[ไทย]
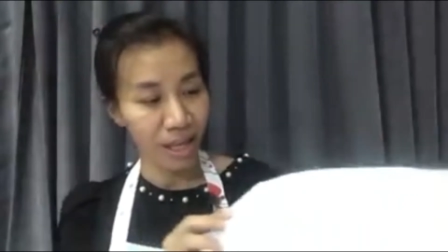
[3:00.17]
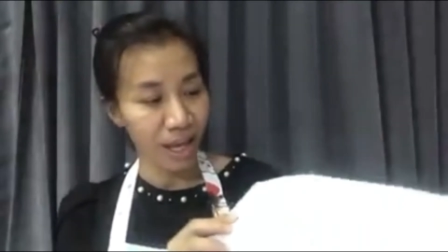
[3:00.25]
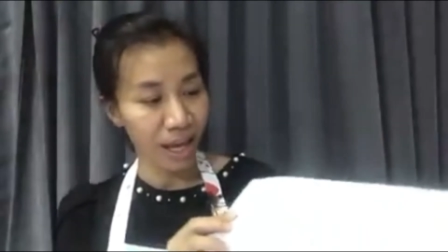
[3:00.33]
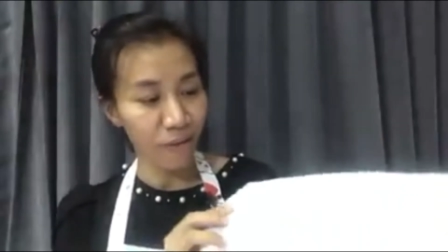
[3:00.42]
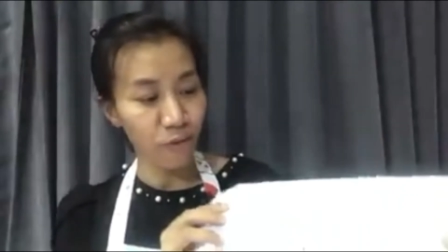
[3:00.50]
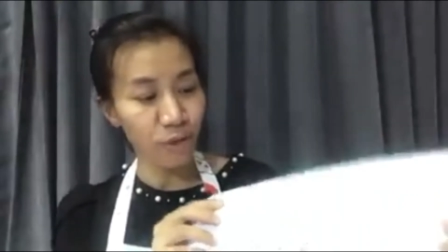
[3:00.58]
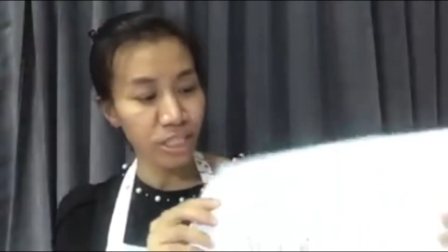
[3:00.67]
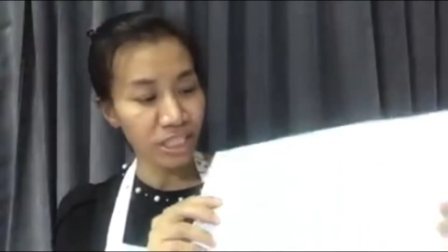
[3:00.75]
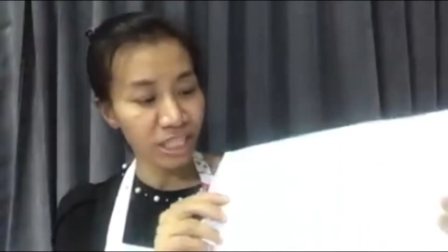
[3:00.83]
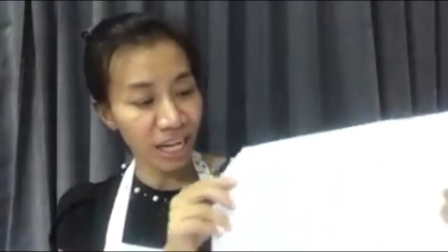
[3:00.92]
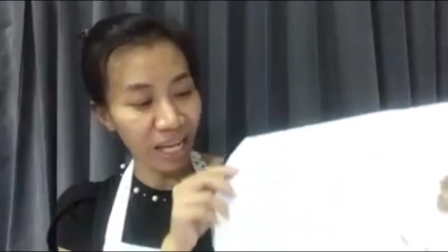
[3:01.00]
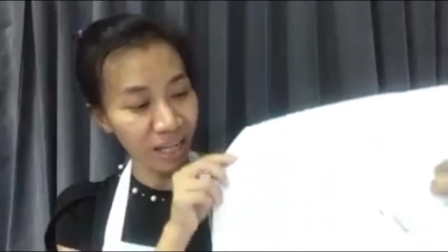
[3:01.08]
a whisk
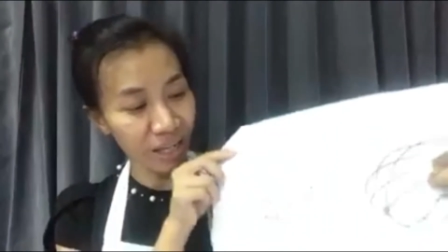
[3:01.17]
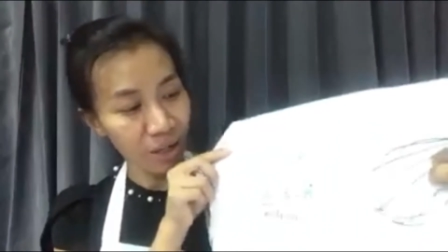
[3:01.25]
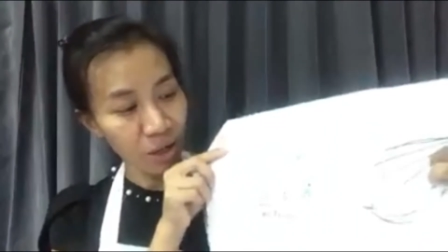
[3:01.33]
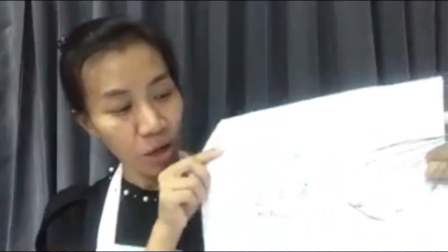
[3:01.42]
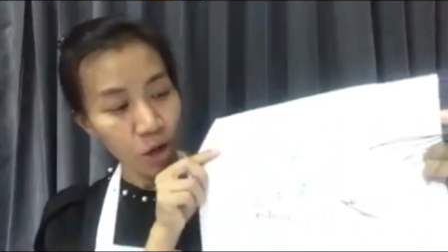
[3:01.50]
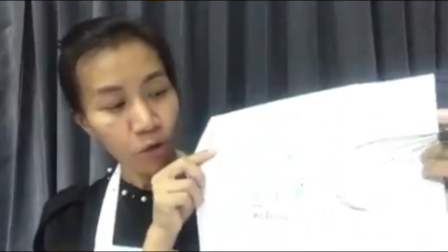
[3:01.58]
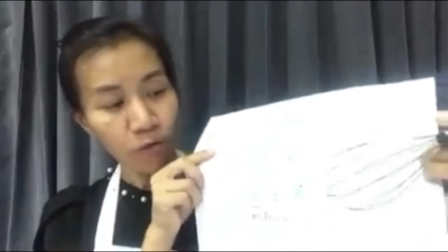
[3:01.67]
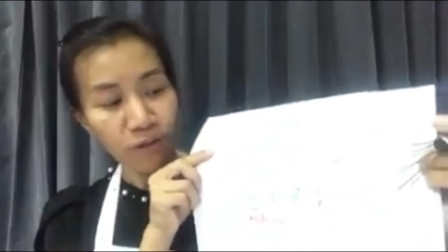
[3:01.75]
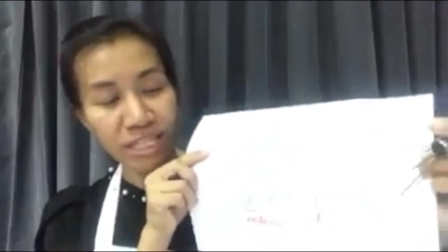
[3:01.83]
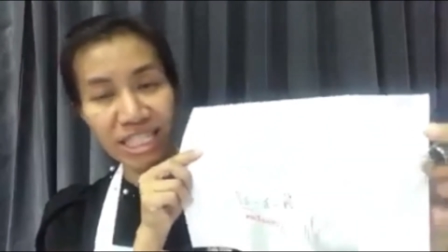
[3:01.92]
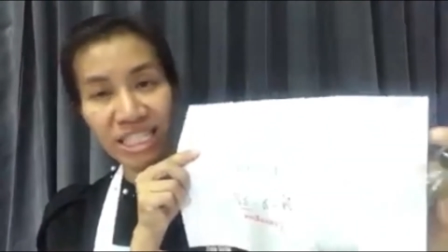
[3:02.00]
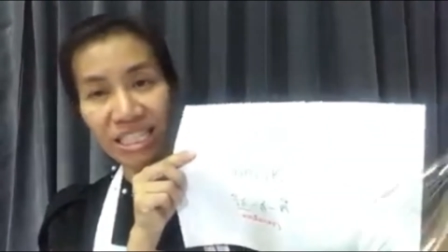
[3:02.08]
like
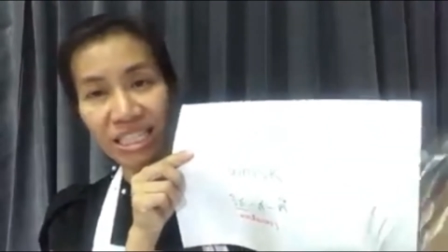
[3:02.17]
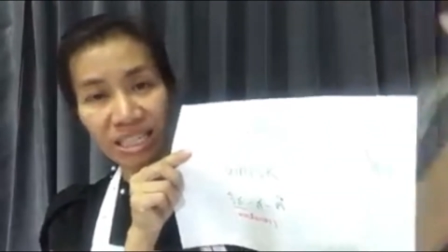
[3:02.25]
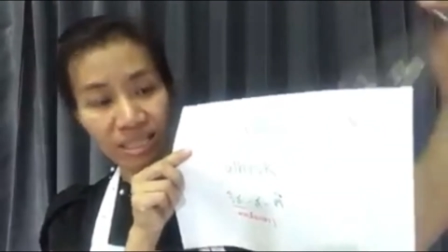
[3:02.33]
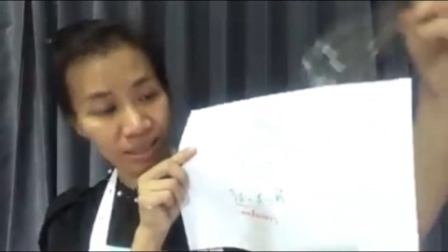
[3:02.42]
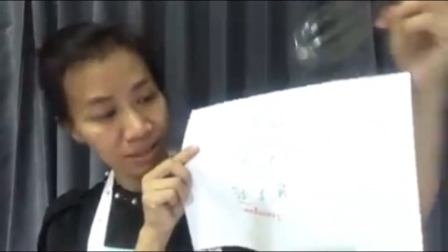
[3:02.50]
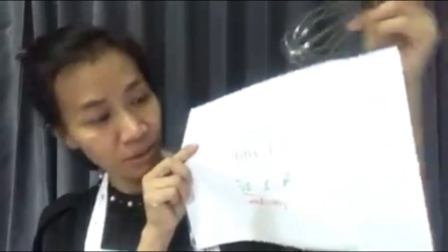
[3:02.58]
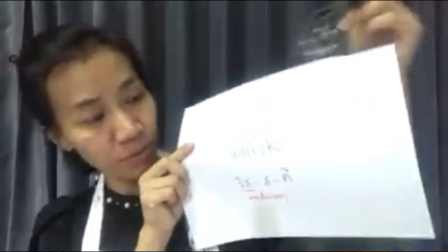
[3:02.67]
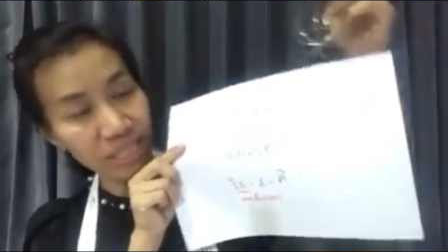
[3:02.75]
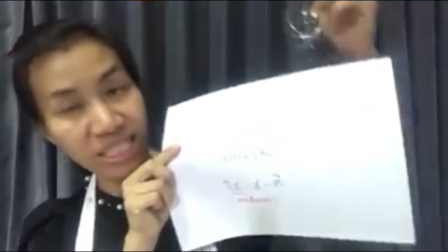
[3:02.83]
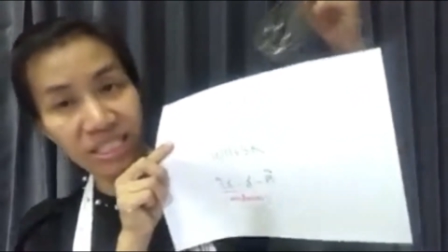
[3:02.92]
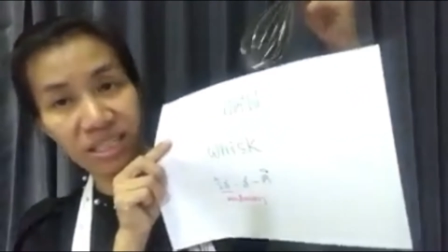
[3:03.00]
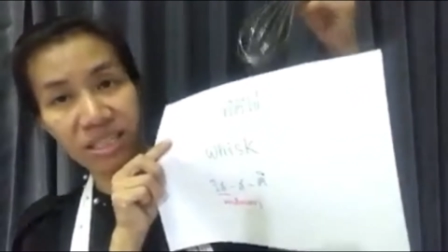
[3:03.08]
whisk
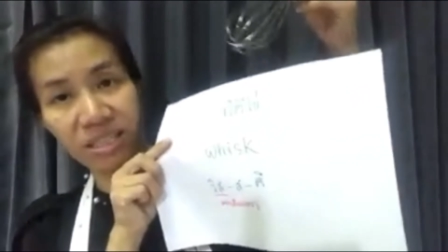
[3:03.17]
whisk